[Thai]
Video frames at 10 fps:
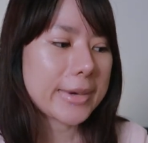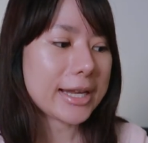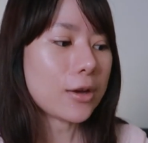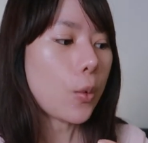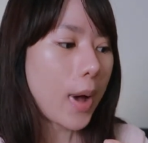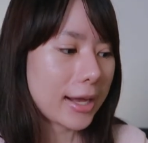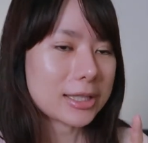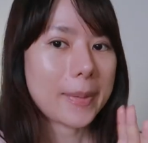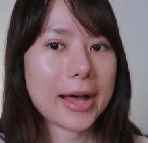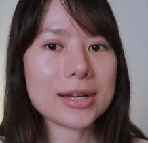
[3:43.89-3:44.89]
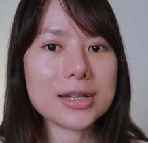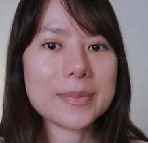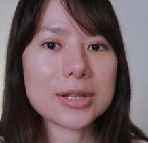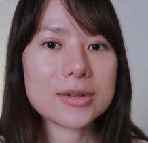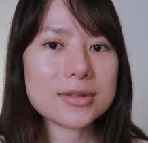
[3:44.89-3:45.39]
ทิ้งไว้สักพักหนึ่ง
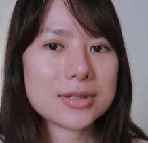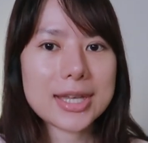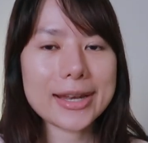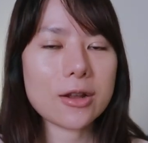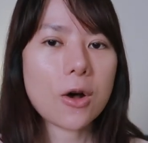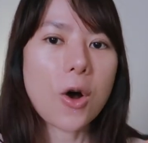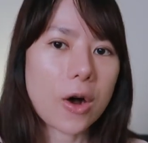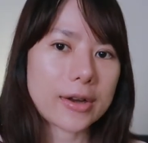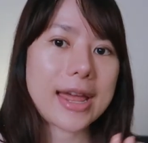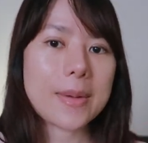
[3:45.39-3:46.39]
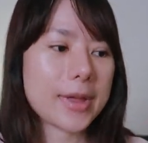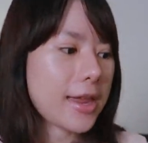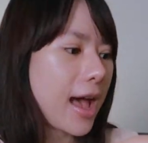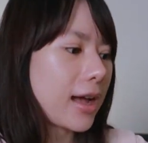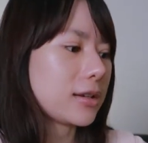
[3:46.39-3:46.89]
มันก็เช็ดออกได้ไม่
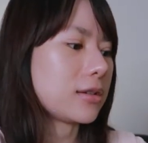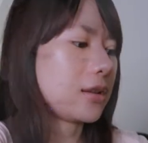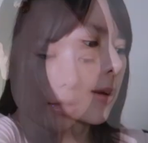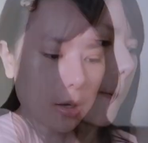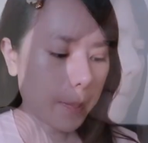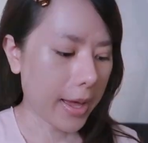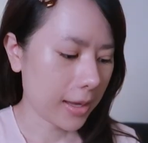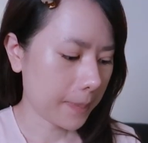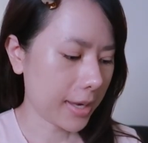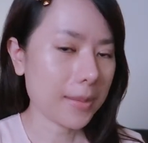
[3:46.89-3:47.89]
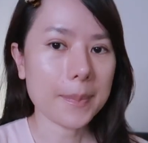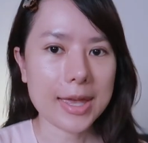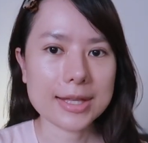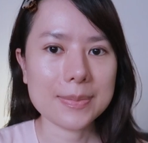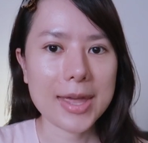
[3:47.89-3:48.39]
ยากเลยต่อไปเป็นเบ
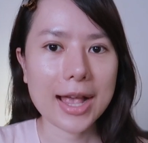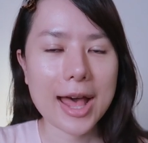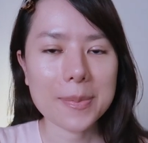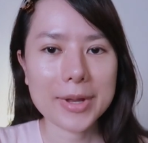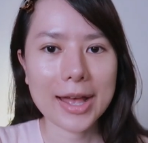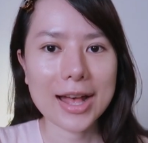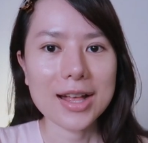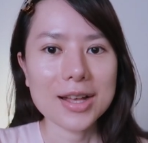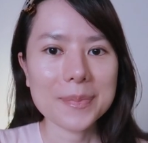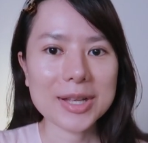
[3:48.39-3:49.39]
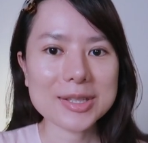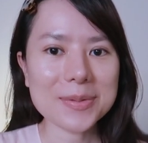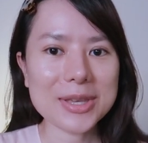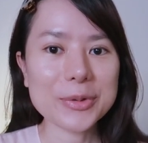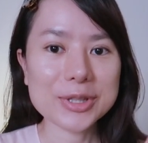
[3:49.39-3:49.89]
สเมคอัพนะคะมันก็จะ
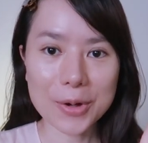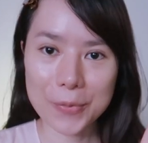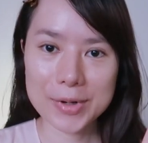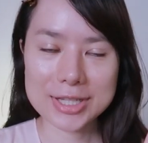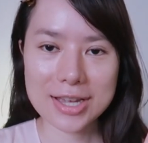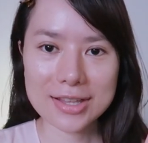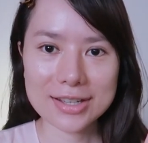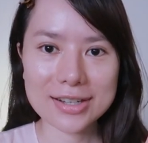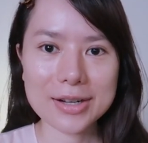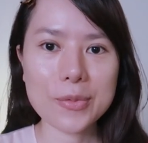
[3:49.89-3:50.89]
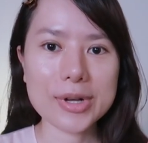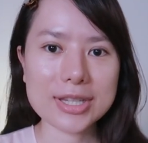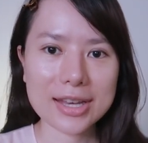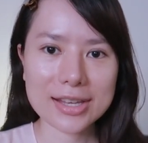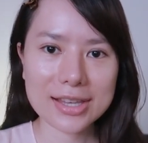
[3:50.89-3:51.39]
มีอยู่สองเวอร์ชันคือเวอร์
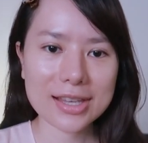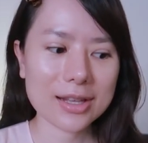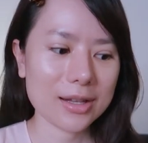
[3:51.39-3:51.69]
ชันที่